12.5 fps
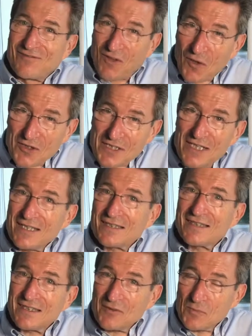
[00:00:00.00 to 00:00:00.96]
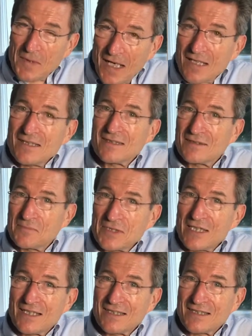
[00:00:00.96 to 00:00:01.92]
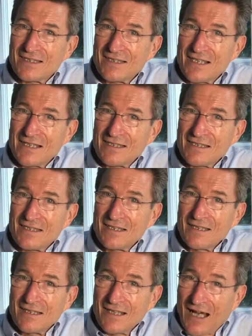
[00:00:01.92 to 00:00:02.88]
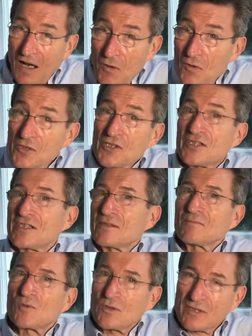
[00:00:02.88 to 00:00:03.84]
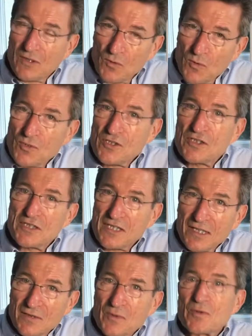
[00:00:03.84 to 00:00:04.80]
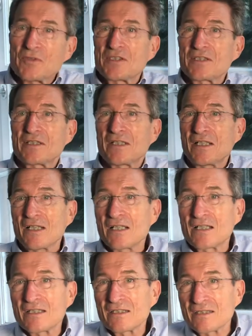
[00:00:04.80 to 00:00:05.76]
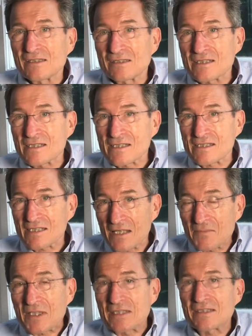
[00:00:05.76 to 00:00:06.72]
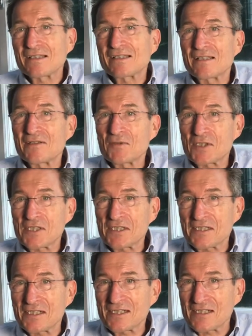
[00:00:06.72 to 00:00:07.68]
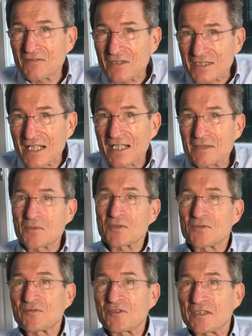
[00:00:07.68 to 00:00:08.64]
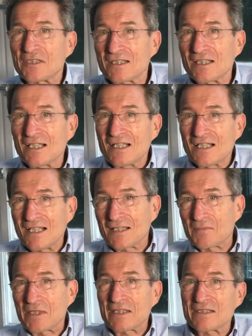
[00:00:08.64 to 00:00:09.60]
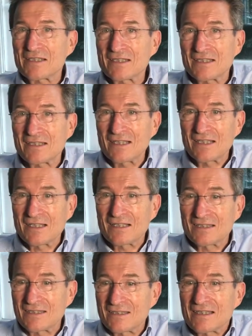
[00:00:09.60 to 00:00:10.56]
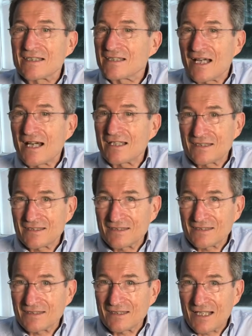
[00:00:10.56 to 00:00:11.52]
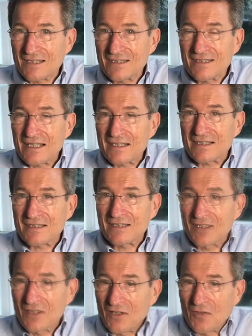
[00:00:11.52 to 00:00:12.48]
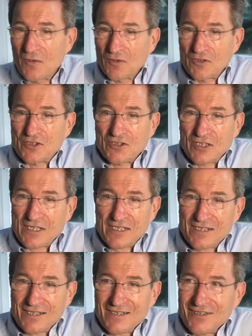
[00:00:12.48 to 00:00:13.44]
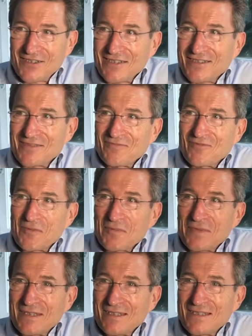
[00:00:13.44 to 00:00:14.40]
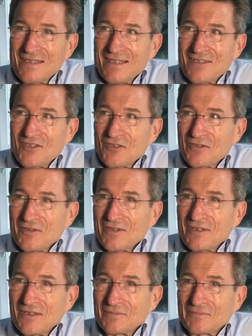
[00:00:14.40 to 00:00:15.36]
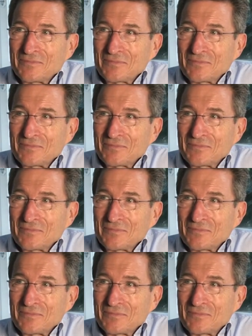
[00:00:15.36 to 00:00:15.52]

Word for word: Vorteil gegenüber anderen beteiligten Ländern aus dem, der großen Tragödie äh, des Armenien-Genozids, der Vertreibung so vieler Armenier äh, in alle, alle Länder. Und das ist für mich ein Stück